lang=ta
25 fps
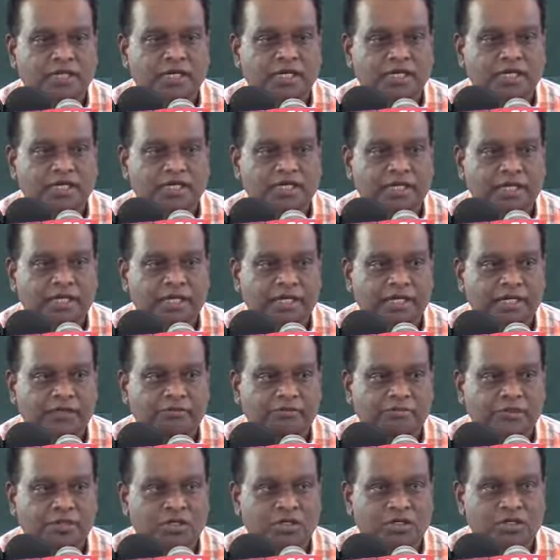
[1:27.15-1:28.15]
நான் இங்கே
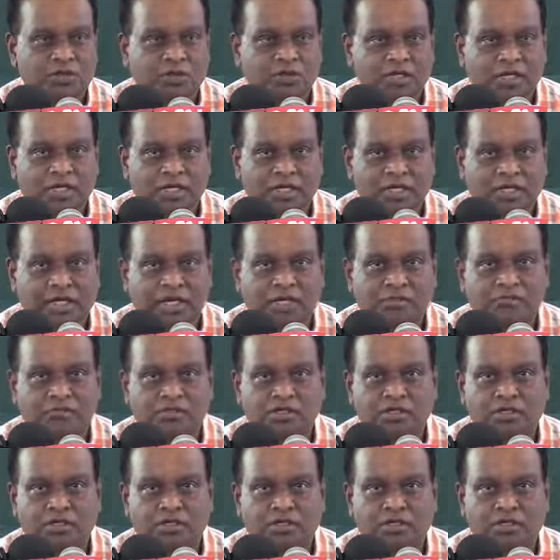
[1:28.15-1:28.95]
ஒனரரி